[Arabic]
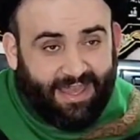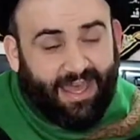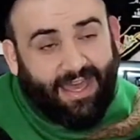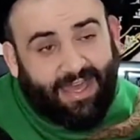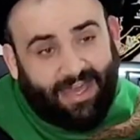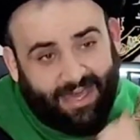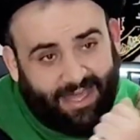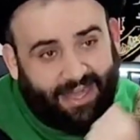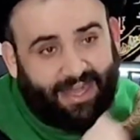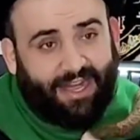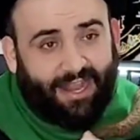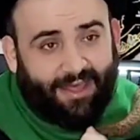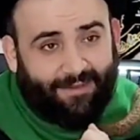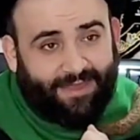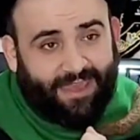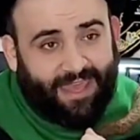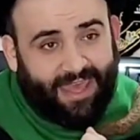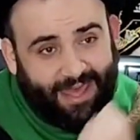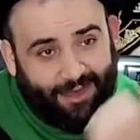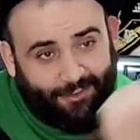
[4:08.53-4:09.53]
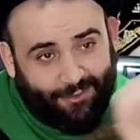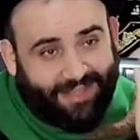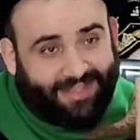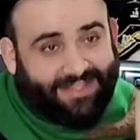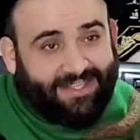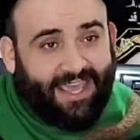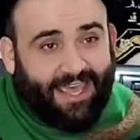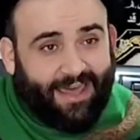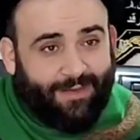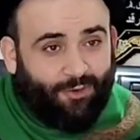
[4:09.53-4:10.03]
أقر بها
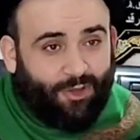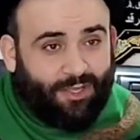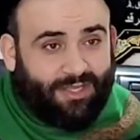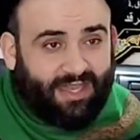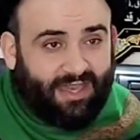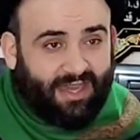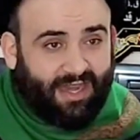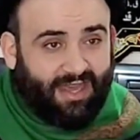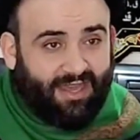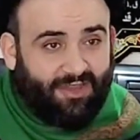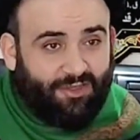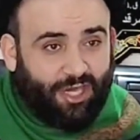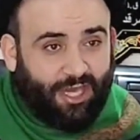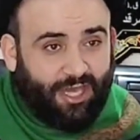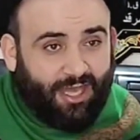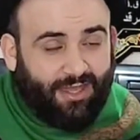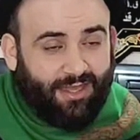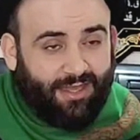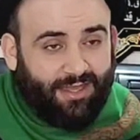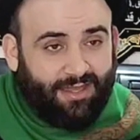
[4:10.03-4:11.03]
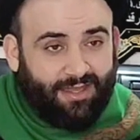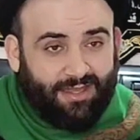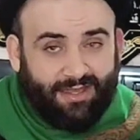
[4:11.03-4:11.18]
وتاب وتراجع